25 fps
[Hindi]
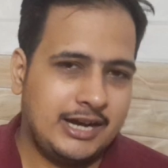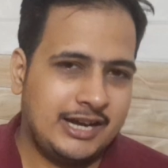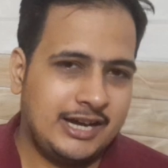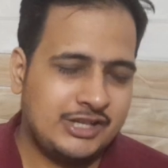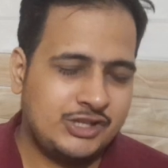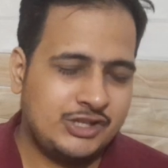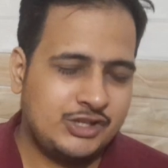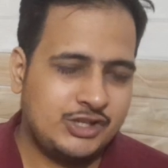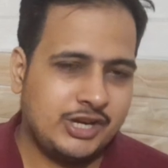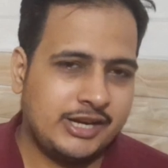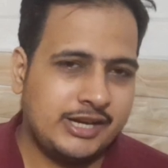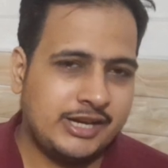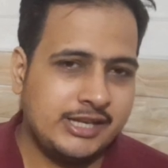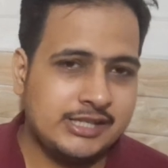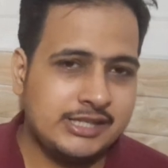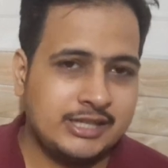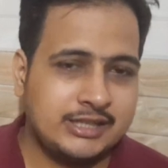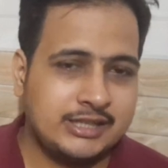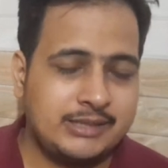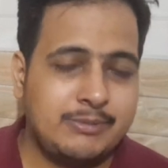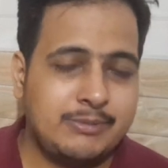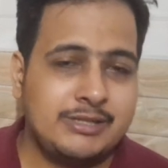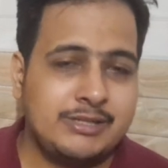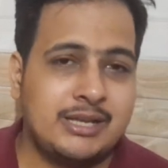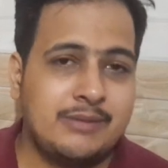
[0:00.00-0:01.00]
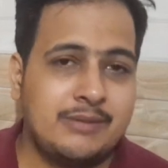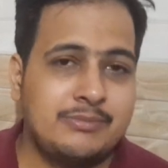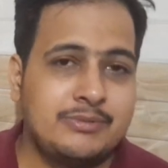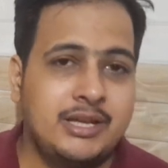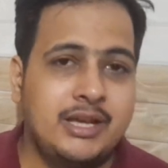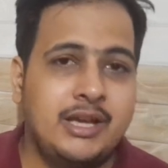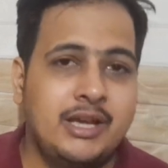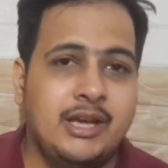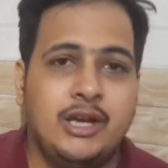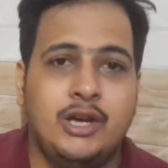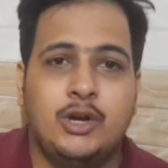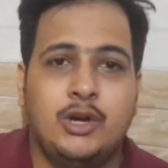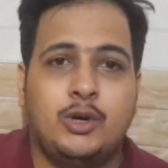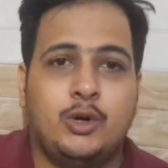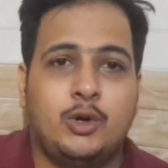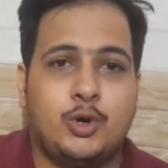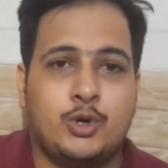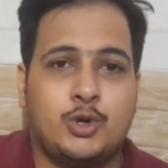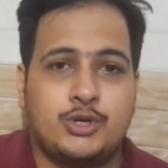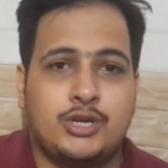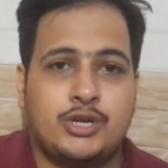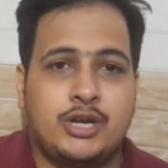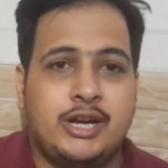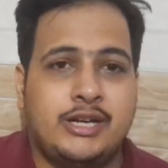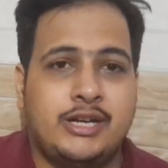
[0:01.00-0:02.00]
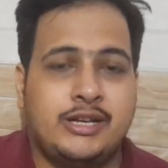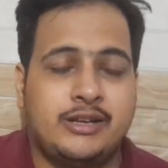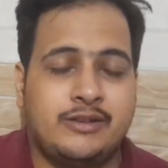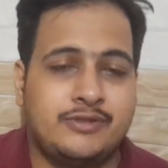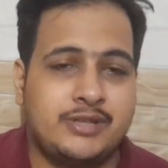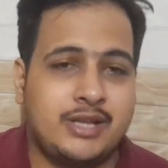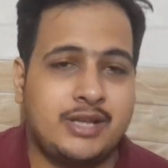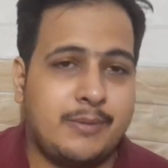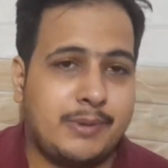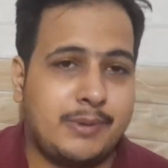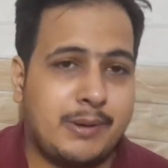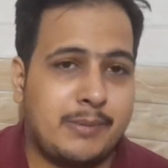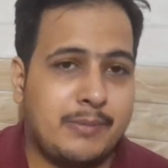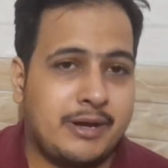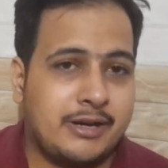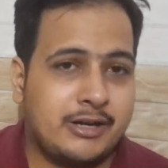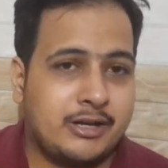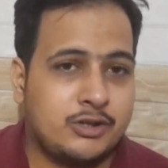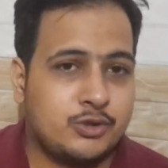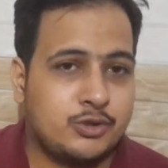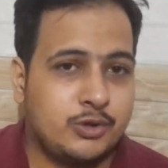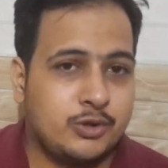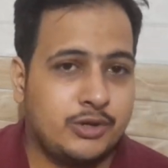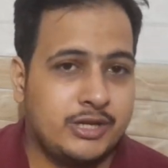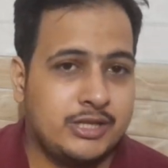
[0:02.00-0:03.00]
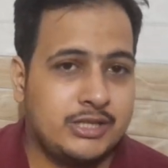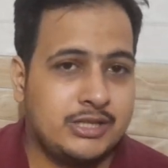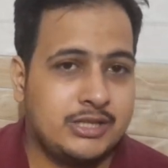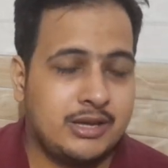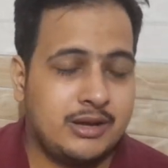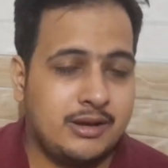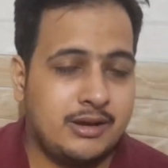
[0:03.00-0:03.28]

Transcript: अच्छा खेल सकते हैं मेरे हिसाब से ऑस्ट्रेलिया की तरफ से आपके मार्कस टॉनिस